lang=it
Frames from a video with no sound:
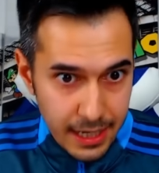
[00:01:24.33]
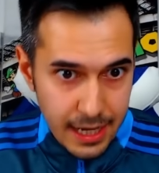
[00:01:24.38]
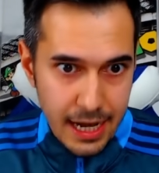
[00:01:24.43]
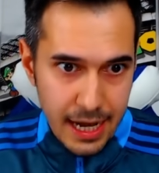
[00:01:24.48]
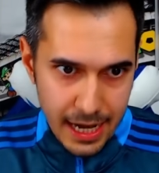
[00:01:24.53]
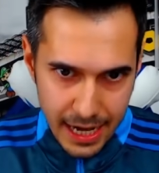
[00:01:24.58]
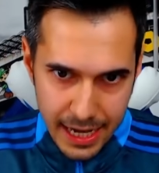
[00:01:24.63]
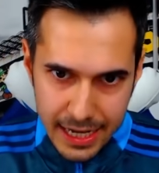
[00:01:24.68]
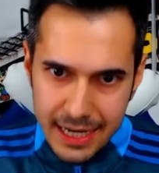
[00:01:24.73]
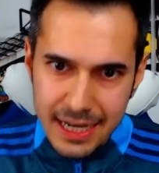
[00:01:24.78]

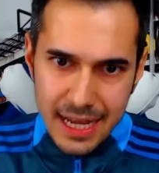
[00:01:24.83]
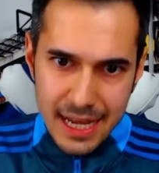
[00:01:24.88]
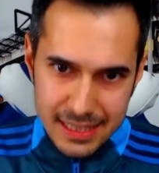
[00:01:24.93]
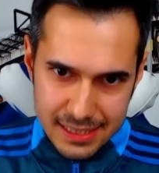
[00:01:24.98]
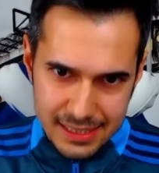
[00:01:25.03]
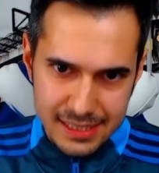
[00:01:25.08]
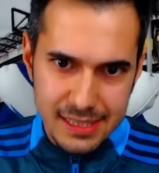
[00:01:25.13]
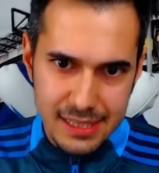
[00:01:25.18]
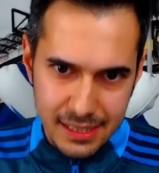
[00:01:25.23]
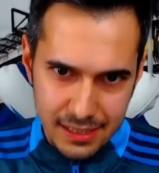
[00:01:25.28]
eh,
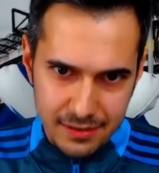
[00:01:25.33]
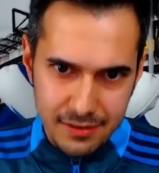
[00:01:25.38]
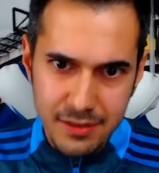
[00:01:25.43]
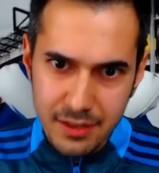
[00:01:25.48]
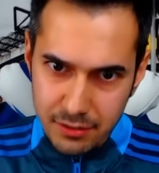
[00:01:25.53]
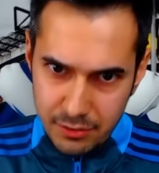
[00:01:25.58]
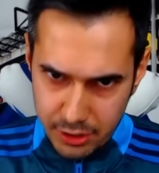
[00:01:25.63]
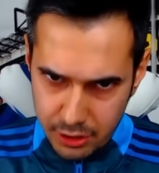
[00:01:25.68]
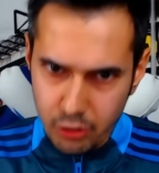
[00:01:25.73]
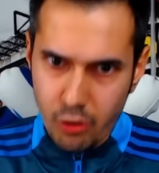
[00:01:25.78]
ragazzi,
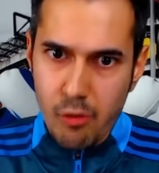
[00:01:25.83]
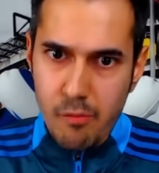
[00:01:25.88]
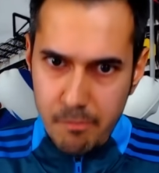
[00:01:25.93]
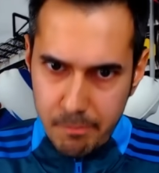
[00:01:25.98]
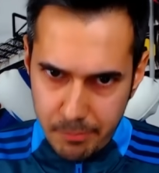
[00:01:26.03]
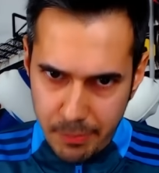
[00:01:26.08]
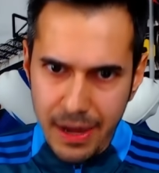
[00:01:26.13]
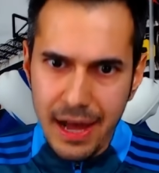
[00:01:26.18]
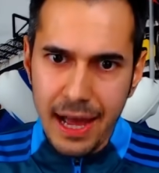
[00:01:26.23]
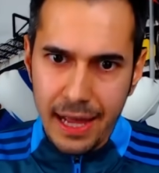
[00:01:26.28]
ti, ti
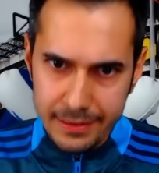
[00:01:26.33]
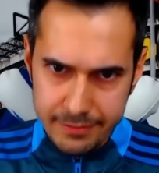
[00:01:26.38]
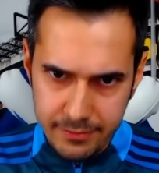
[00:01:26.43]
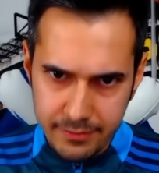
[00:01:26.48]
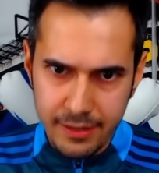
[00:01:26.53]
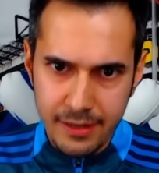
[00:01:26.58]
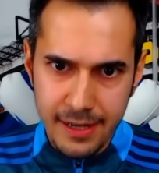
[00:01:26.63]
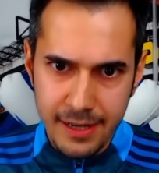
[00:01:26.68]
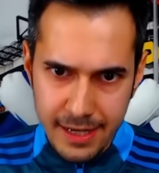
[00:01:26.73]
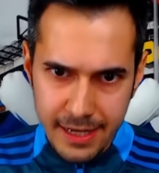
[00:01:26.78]

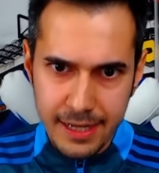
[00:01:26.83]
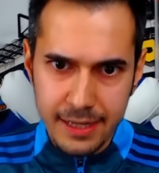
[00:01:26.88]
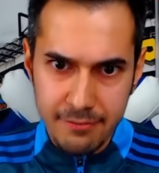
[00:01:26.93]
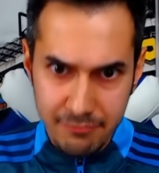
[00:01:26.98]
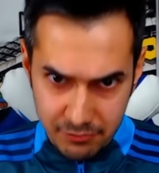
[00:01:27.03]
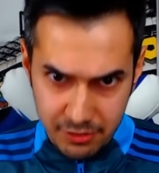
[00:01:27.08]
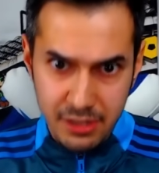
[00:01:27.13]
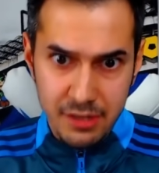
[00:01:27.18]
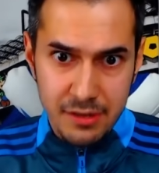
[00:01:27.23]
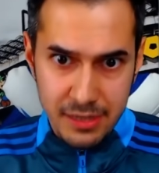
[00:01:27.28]
compatta, eh,
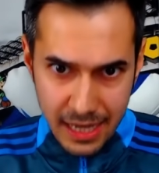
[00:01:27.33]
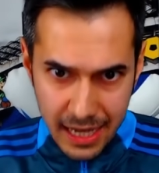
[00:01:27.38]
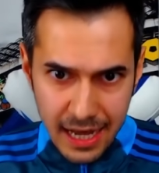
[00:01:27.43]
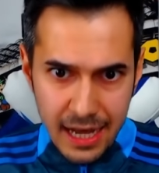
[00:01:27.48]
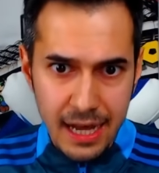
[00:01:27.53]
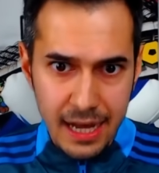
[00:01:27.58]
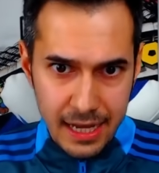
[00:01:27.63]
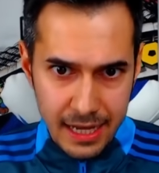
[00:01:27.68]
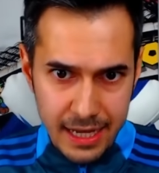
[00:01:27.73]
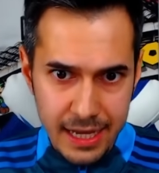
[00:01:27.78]
ti
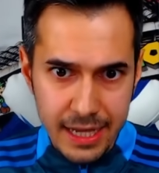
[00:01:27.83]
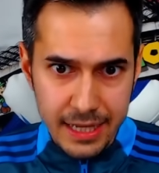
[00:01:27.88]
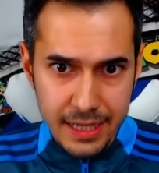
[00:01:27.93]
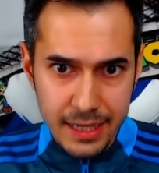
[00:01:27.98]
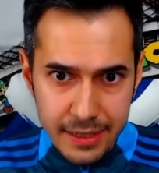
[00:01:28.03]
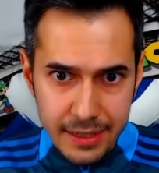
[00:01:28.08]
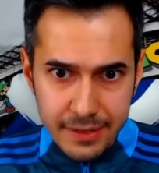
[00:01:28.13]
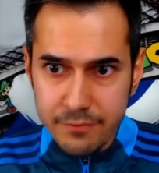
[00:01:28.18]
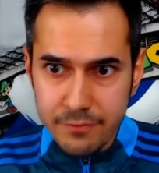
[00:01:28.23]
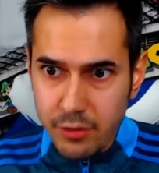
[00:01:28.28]
dà, eh
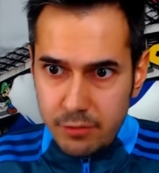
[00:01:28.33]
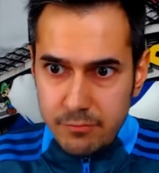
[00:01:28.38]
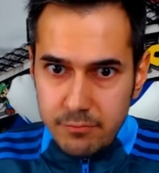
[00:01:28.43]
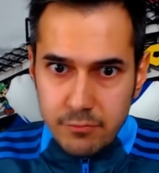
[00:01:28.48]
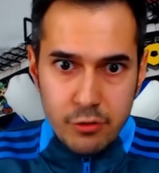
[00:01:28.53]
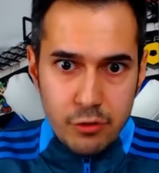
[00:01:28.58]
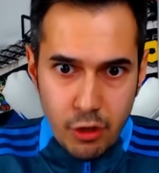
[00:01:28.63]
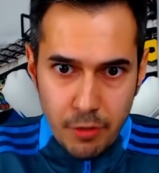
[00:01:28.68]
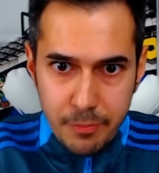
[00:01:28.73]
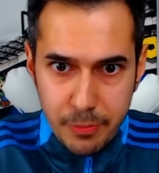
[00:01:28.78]

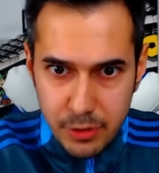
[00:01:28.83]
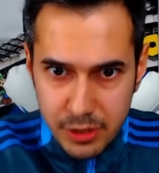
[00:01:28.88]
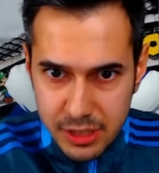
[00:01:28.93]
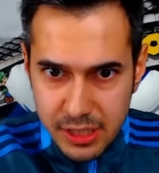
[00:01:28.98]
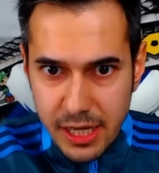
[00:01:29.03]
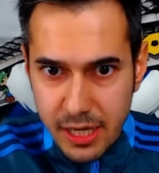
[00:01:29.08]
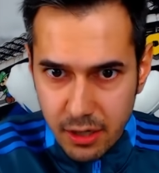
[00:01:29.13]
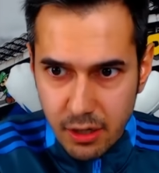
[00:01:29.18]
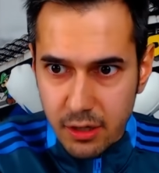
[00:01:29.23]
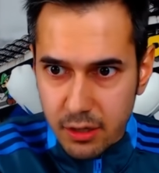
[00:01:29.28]
dopo i
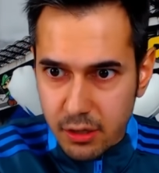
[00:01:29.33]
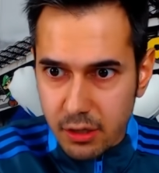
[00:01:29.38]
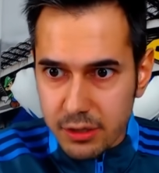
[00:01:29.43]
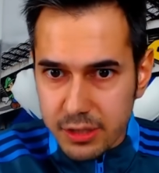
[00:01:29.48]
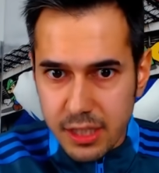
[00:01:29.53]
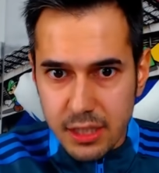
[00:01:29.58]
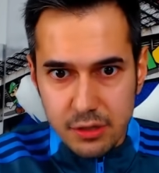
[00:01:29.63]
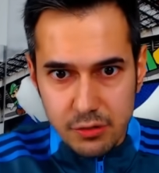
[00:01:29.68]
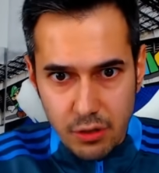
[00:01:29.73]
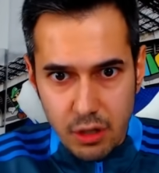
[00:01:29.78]
sei gol col
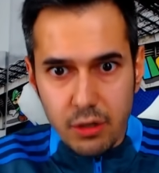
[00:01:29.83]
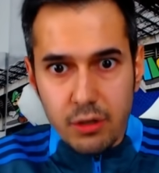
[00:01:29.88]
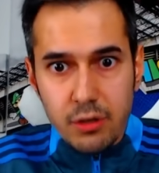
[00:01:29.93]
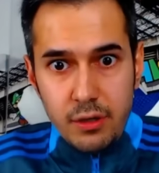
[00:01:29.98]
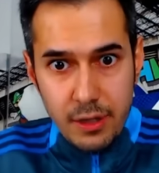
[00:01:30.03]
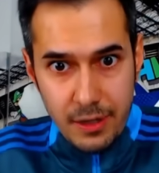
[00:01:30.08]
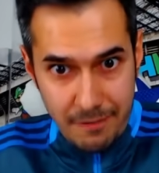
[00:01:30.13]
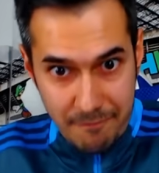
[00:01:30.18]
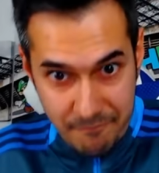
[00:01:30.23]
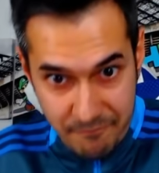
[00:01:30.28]

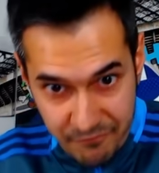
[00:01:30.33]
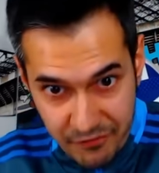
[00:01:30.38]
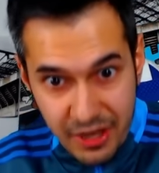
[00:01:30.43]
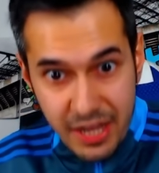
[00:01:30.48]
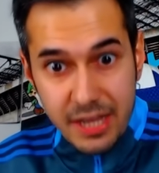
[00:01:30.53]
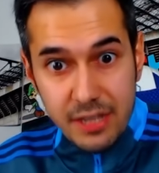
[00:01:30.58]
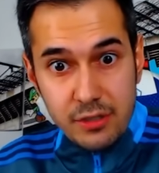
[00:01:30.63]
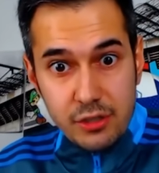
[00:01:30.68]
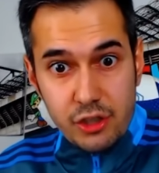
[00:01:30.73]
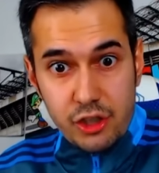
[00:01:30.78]
Sassuolo,
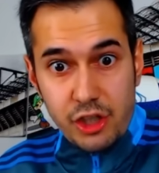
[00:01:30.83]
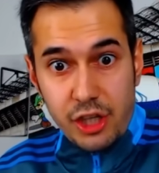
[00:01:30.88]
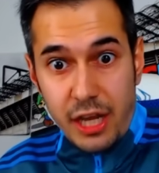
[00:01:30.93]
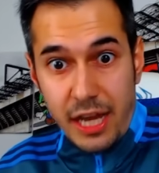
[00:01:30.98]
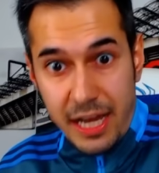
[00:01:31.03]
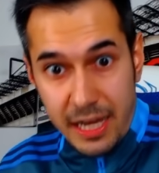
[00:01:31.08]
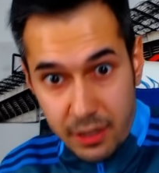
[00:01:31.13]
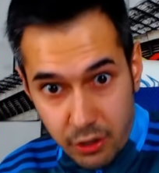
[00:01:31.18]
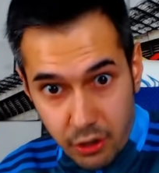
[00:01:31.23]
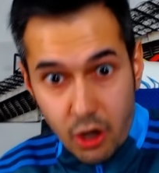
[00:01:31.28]
vinci
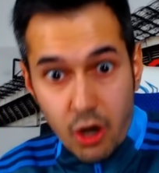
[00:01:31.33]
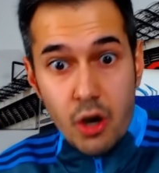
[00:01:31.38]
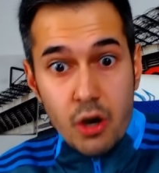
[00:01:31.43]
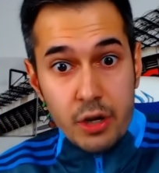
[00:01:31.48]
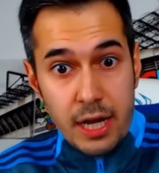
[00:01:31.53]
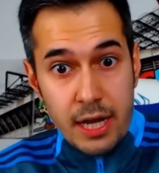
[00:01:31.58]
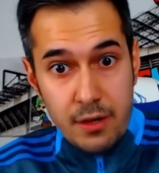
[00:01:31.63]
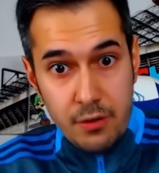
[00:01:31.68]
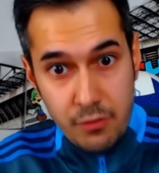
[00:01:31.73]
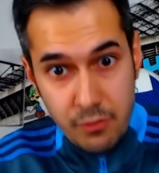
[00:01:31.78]

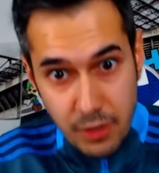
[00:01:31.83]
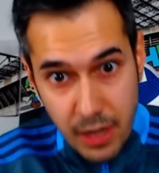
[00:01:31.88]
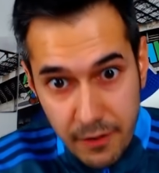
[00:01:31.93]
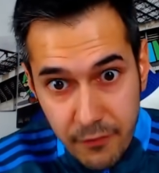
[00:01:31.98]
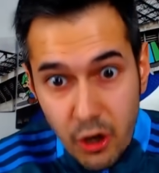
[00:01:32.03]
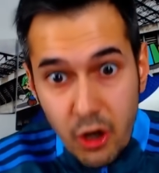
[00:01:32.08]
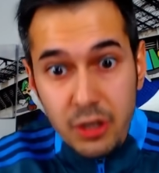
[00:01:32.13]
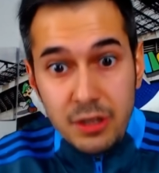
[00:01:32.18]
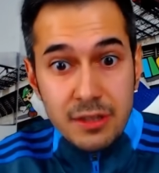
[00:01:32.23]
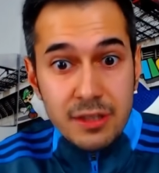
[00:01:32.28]
ancora una
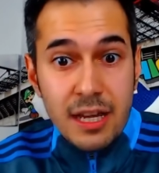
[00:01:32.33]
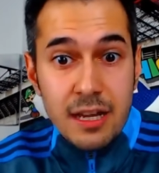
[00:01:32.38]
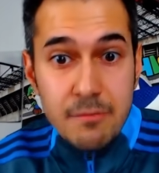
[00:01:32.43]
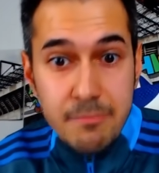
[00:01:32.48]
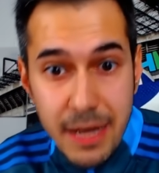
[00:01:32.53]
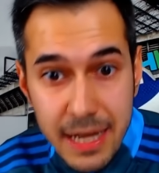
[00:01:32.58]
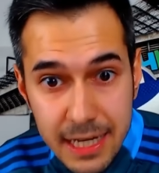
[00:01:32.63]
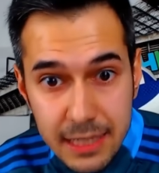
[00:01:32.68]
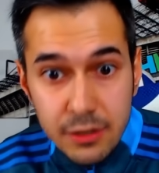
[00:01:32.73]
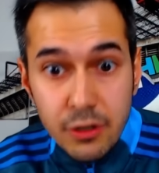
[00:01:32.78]
volta al
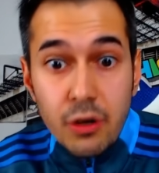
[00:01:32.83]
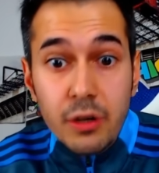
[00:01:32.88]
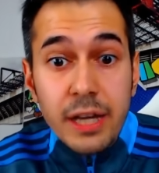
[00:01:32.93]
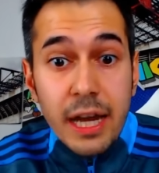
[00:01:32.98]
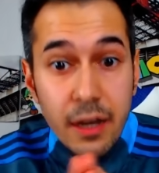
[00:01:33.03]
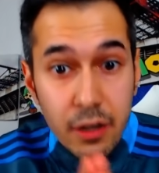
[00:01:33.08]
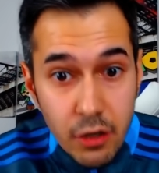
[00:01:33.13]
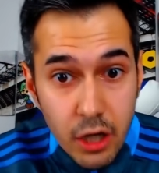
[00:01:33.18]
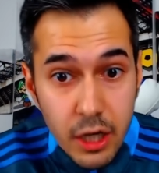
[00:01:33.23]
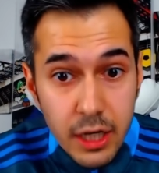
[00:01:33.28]
Maradona,
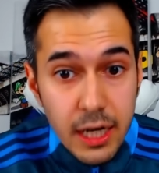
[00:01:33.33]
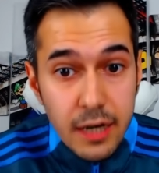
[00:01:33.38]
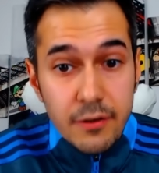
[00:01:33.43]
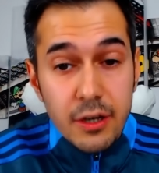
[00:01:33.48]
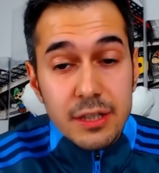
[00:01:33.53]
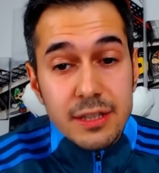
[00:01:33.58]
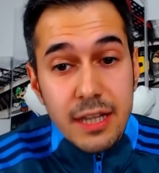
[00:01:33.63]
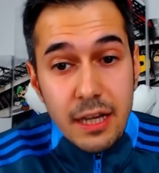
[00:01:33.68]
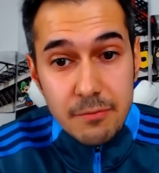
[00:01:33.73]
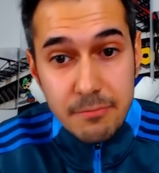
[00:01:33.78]
ancora una
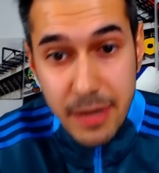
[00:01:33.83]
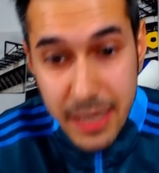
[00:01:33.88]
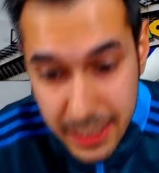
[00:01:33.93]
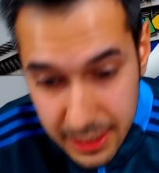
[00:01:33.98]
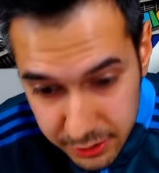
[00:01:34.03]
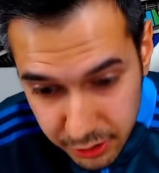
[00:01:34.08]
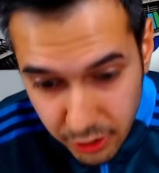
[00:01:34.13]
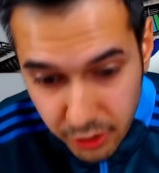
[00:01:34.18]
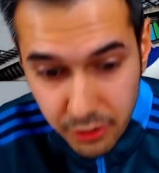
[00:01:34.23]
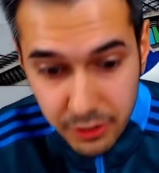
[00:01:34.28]
volta al
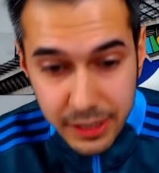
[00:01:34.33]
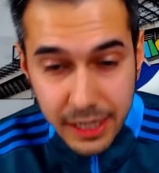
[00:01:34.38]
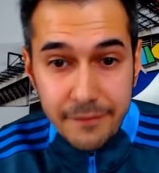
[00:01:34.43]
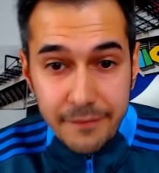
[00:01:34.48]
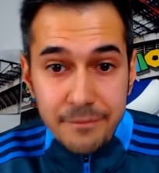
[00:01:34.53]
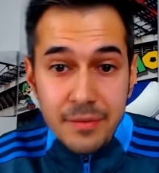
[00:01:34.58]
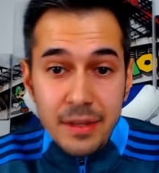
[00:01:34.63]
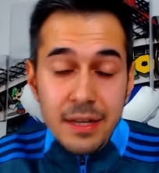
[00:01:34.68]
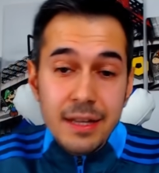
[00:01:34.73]
Maradona,